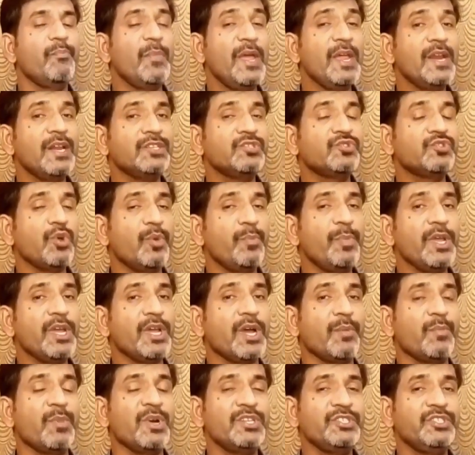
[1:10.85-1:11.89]
मेरा जो भी
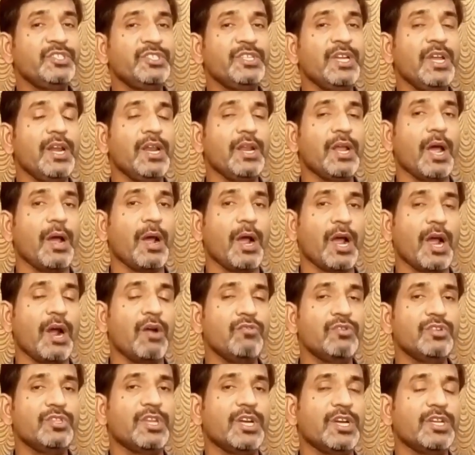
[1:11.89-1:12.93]
कमर्शियल
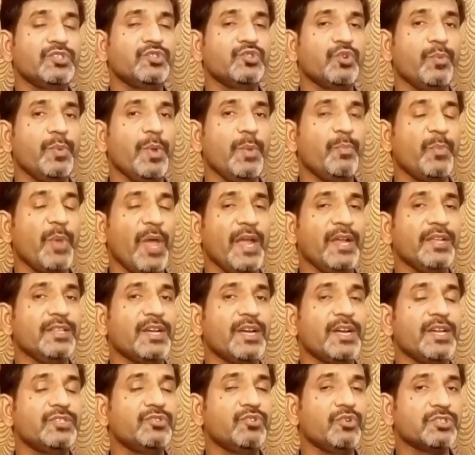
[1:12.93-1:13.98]
अकाउंट था जो भी बैंक
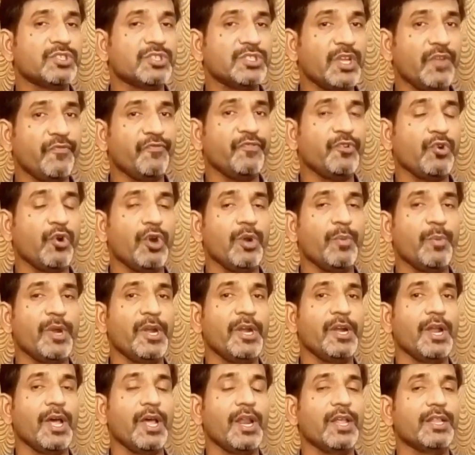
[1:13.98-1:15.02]
था जो शिफ्ट कोड
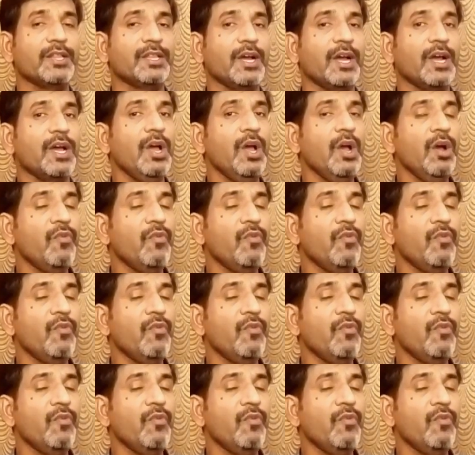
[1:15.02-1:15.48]
मैंने डाला था